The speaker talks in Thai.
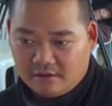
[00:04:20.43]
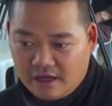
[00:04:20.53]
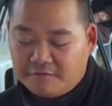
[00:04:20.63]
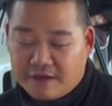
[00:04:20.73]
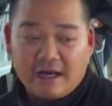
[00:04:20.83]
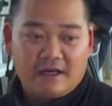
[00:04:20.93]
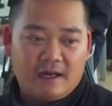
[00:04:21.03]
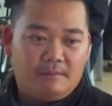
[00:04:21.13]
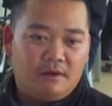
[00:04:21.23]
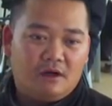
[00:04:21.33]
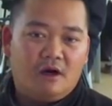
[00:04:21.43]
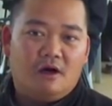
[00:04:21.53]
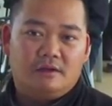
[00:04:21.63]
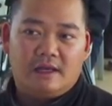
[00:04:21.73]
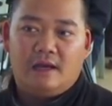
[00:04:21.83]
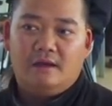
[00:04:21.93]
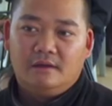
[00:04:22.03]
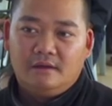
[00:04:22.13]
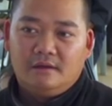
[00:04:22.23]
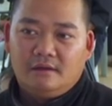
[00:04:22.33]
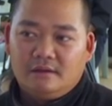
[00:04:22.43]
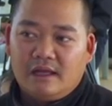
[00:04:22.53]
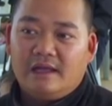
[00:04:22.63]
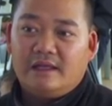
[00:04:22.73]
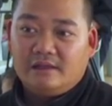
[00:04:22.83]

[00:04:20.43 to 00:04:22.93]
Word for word: ได้ฟังนะครับ แล้วก็จะถ้า